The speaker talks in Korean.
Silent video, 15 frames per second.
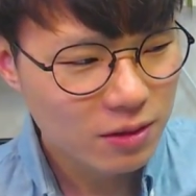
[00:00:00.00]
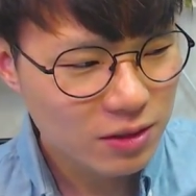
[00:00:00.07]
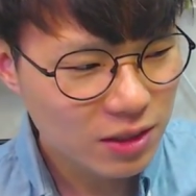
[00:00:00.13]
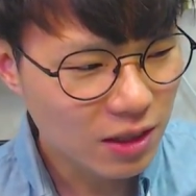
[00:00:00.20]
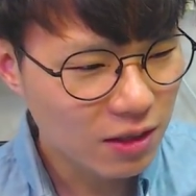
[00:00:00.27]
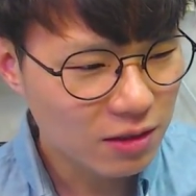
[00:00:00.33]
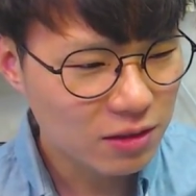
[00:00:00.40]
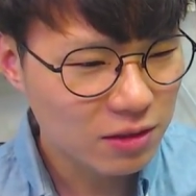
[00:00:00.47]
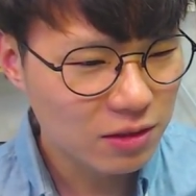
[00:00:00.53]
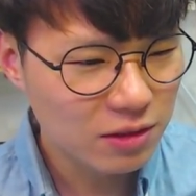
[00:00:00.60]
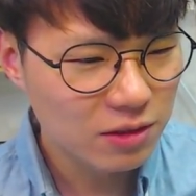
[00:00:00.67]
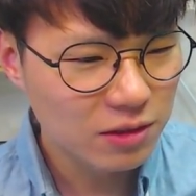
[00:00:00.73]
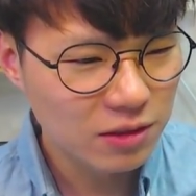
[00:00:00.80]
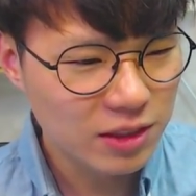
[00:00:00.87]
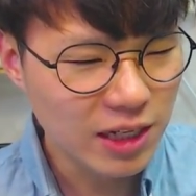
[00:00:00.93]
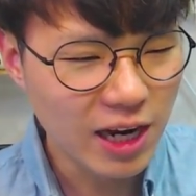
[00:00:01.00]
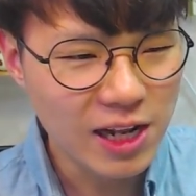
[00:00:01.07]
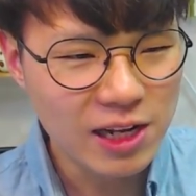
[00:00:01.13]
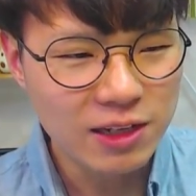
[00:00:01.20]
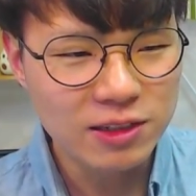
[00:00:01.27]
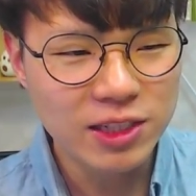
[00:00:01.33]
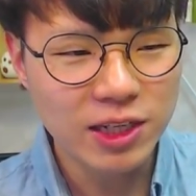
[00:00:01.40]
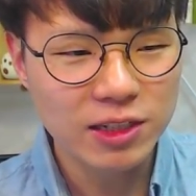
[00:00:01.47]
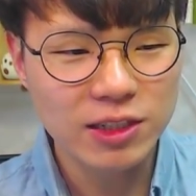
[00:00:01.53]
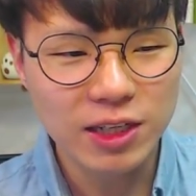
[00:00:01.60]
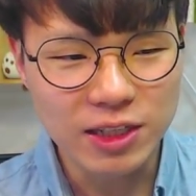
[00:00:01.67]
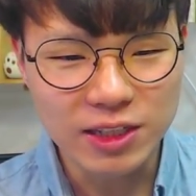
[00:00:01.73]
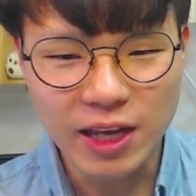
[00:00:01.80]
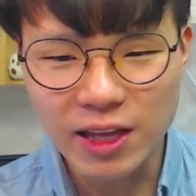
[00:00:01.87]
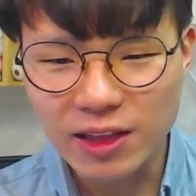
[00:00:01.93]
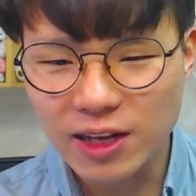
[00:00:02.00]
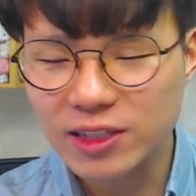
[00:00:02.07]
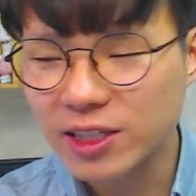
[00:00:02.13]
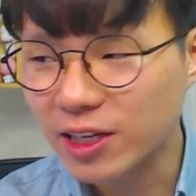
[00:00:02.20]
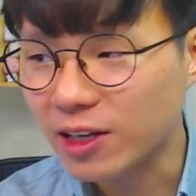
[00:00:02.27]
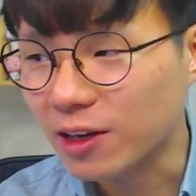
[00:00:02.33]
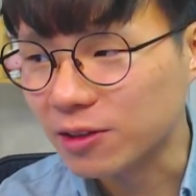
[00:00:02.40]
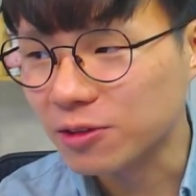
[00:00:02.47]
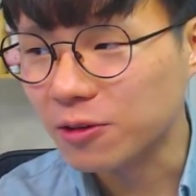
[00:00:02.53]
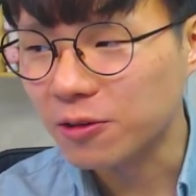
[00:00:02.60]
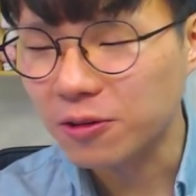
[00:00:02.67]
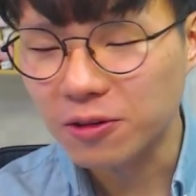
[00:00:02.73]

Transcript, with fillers: 자, 그, 제가 읽은 책은 이제 옛날 책이라서